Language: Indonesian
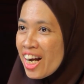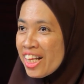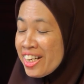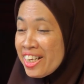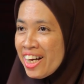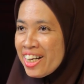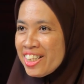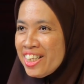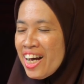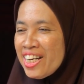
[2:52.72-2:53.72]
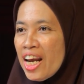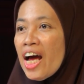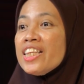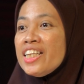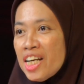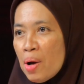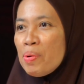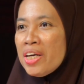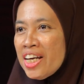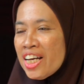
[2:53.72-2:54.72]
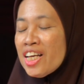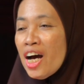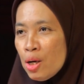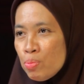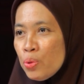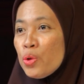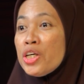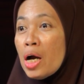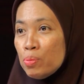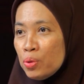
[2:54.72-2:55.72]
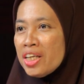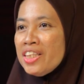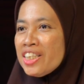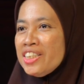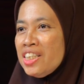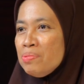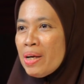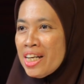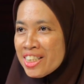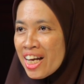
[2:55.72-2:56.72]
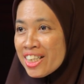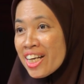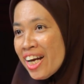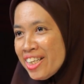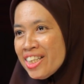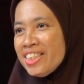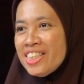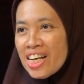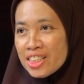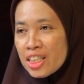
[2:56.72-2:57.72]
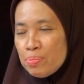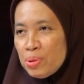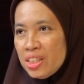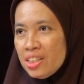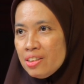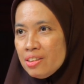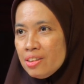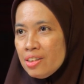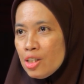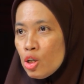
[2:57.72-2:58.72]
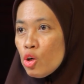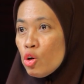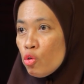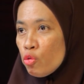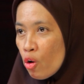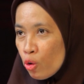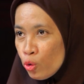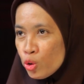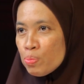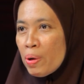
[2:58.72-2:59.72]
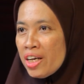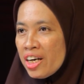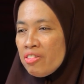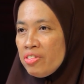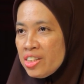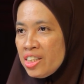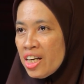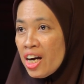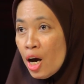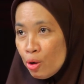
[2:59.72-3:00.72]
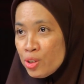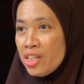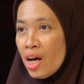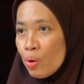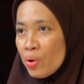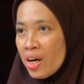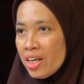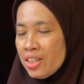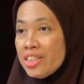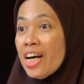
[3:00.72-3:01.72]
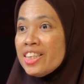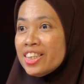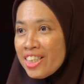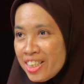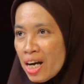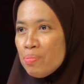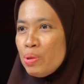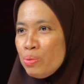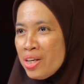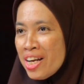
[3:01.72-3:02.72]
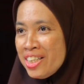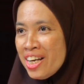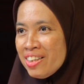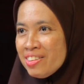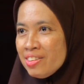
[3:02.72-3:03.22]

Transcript: strategi yang ketiga adalah tidak mengingat hal buruk yang mungkin terjadi pada saat kalian sidang skripsi. Fokus pada revisi yang harus dilakukan dan tidak menundanya.